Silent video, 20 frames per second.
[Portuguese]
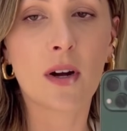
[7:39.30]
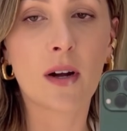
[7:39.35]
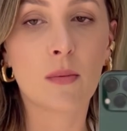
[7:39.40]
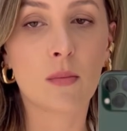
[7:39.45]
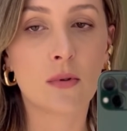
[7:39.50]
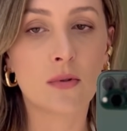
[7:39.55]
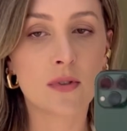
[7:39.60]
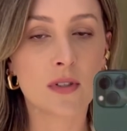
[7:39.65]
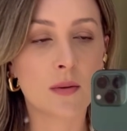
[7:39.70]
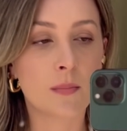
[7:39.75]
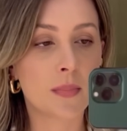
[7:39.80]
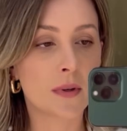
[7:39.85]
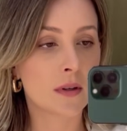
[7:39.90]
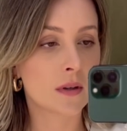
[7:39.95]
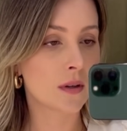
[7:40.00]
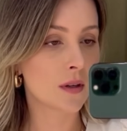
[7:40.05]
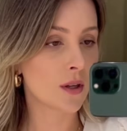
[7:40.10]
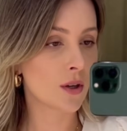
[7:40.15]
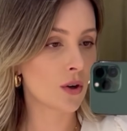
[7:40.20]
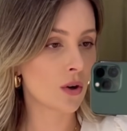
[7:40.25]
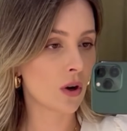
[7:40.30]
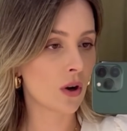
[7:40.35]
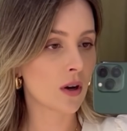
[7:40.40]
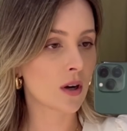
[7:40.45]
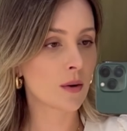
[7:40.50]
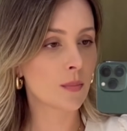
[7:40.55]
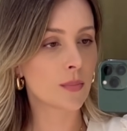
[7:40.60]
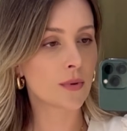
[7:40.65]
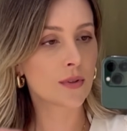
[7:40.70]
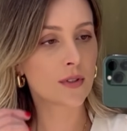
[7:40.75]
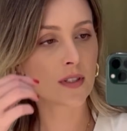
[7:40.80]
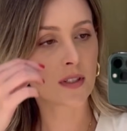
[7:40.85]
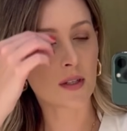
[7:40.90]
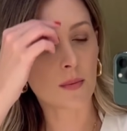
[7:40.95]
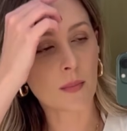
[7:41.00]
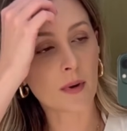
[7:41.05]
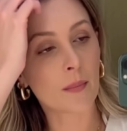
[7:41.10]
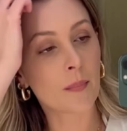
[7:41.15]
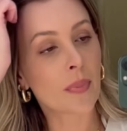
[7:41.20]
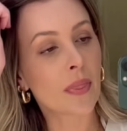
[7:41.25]
abre o zíper e coloca por
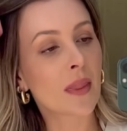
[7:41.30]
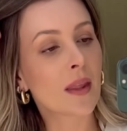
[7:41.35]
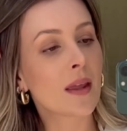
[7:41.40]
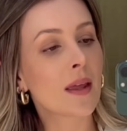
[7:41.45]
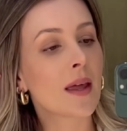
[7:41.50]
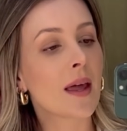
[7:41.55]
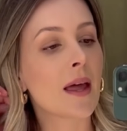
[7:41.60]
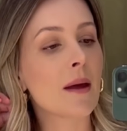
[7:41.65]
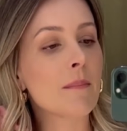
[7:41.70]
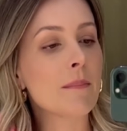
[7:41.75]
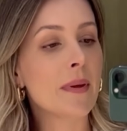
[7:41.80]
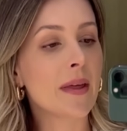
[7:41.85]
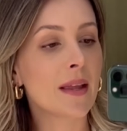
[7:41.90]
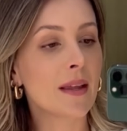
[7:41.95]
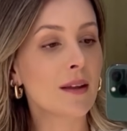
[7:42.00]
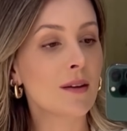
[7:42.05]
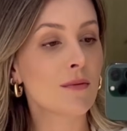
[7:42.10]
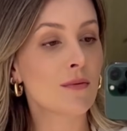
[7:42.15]
cima. É bem